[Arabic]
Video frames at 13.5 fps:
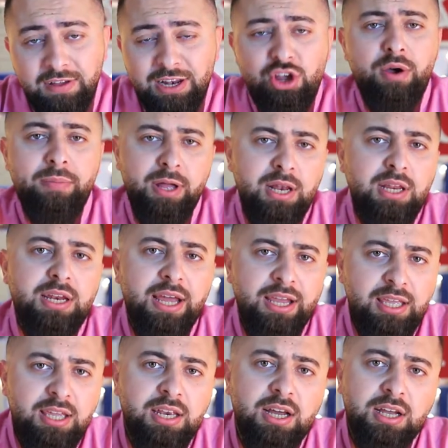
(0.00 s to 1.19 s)
فاليوم خليني
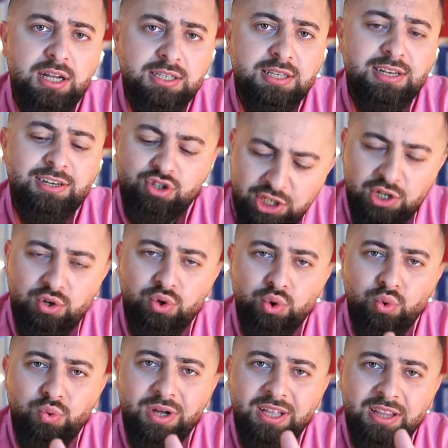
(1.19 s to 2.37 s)
أحكي لك أصلا عشر
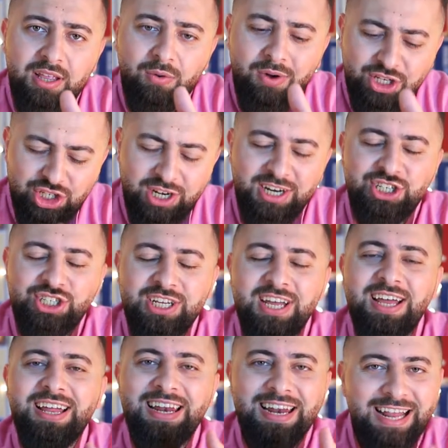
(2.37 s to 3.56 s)
خطوات أو عشر
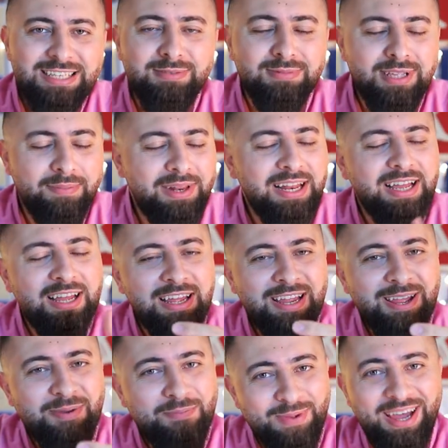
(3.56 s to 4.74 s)
أشياء لازم تعملها
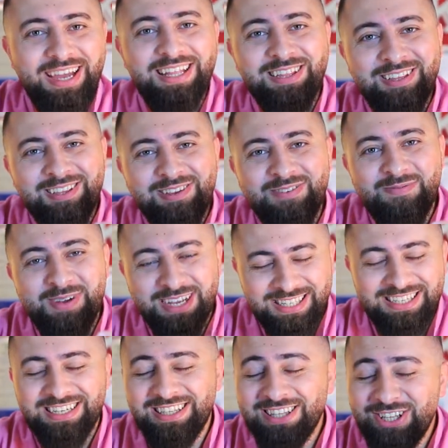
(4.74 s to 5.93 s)
بعد ما
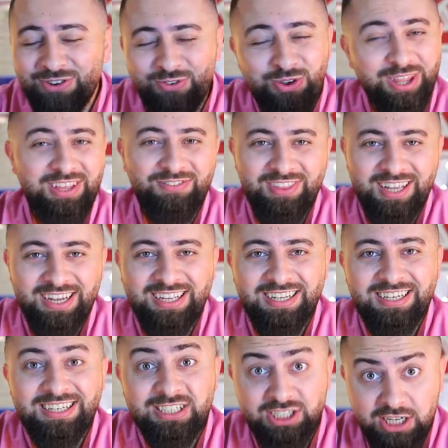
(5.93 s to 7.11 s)
خسرت وظيفتك
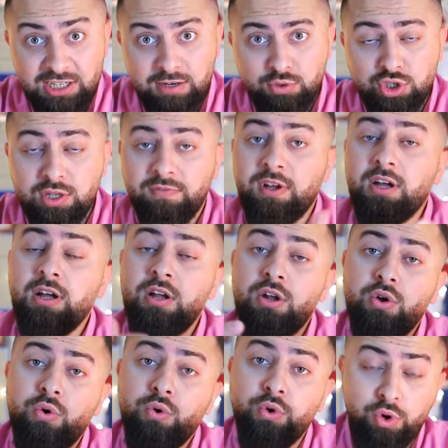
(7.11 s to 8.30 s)
جاسر مصطفى
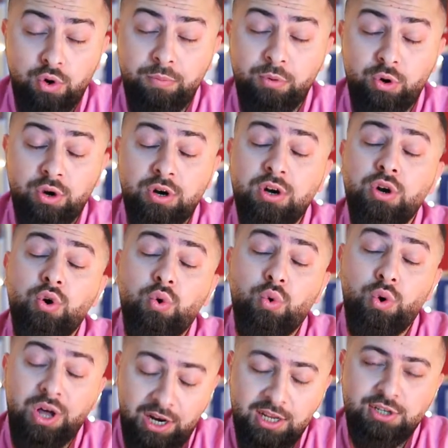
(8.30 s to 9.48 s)
ونو مور
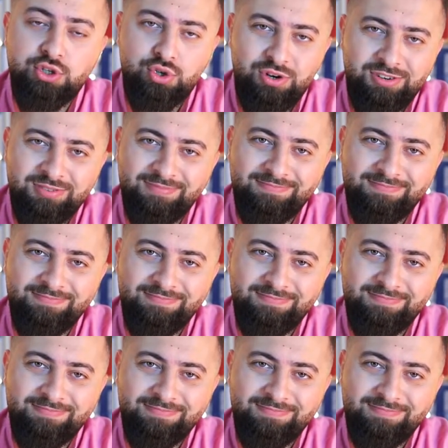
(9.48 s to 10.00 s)
والله يستر